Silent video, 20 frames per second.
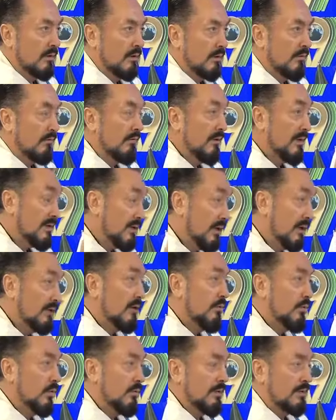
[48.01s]
Evet. Ve
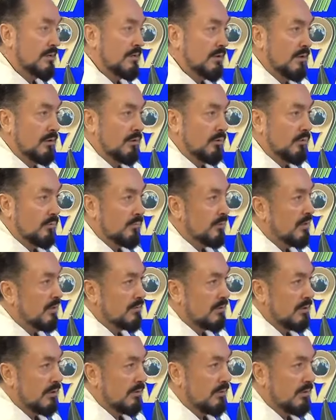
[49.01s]
saydam olması gerekiyor
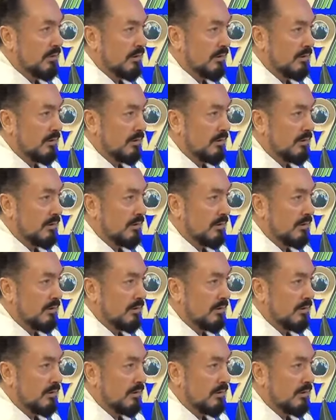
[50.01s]
bilimsel olarak.